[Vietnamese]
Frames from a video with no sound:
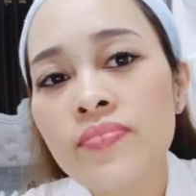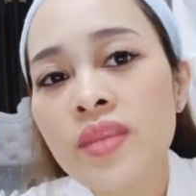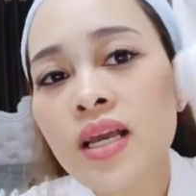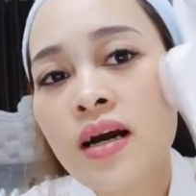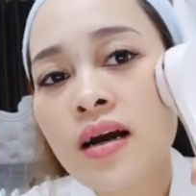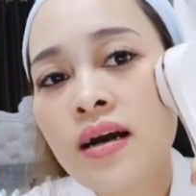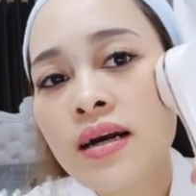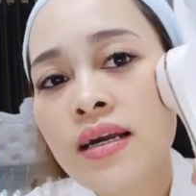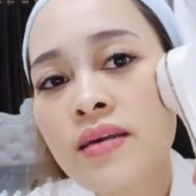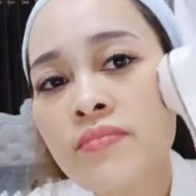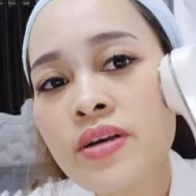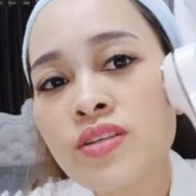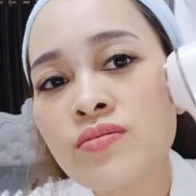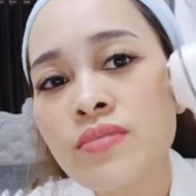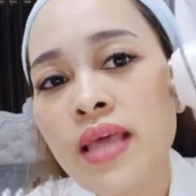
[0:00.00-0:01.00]
à, khi
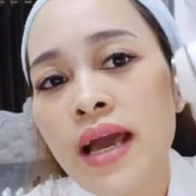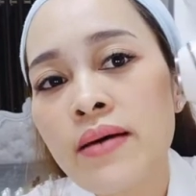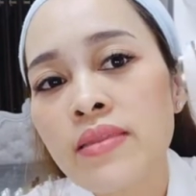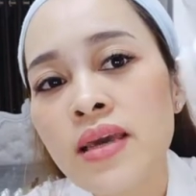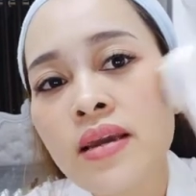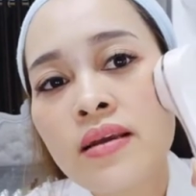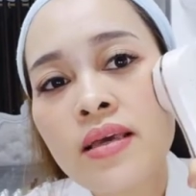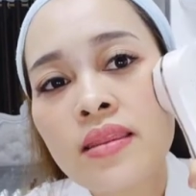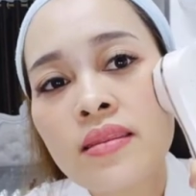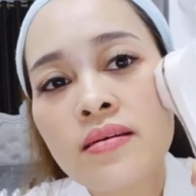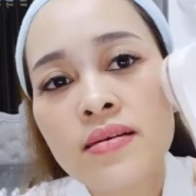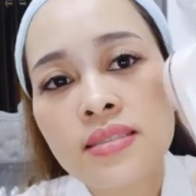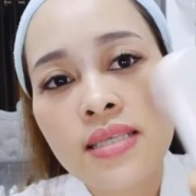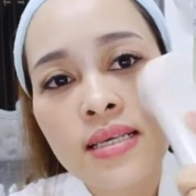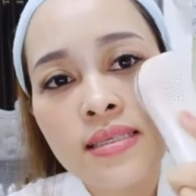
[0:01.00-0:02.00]
mà chúng ta thấy hiện
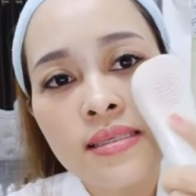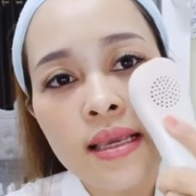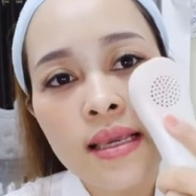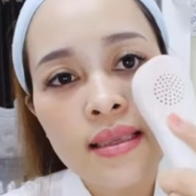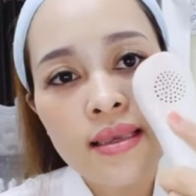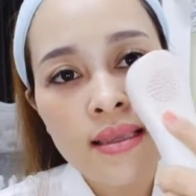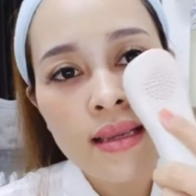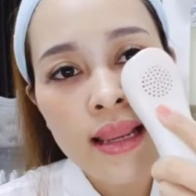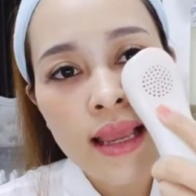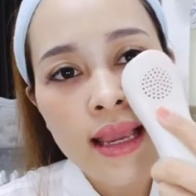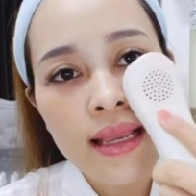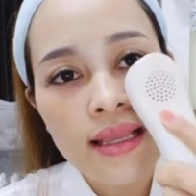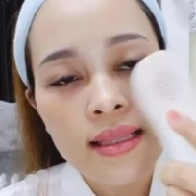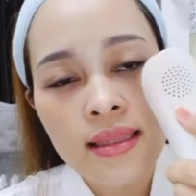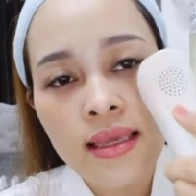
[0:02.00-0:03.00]
tượng dính dính như thế này
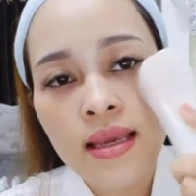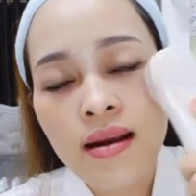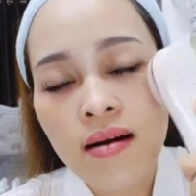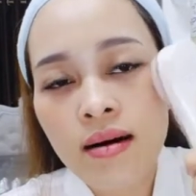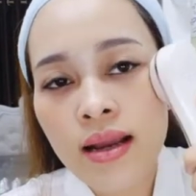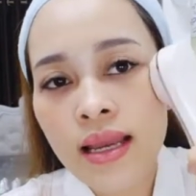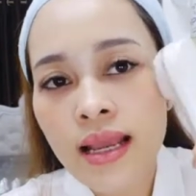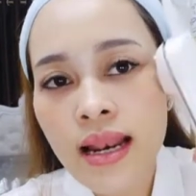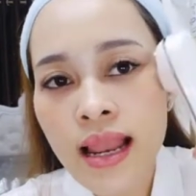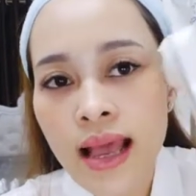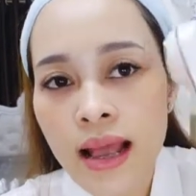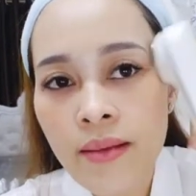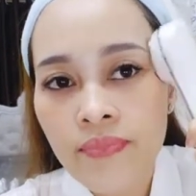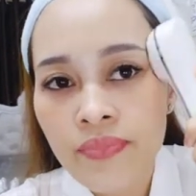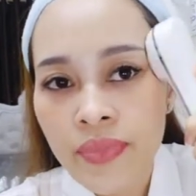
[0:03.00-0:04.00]
thì có nghĩa là